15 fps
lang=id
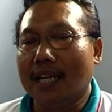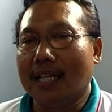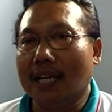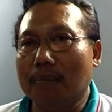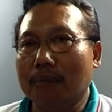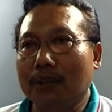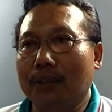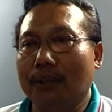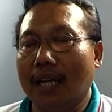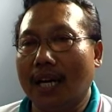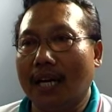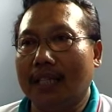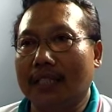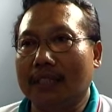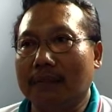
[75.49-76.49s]
namun
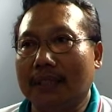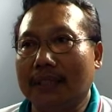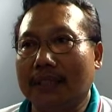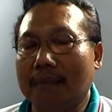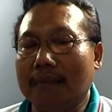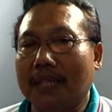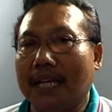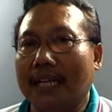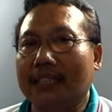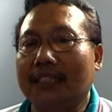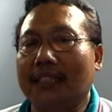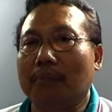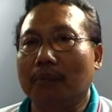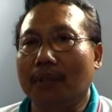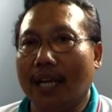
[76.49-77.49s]
juga ada semacam dana
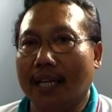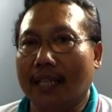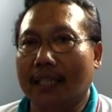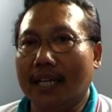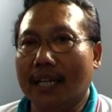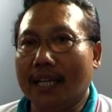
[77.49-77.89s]
stimulan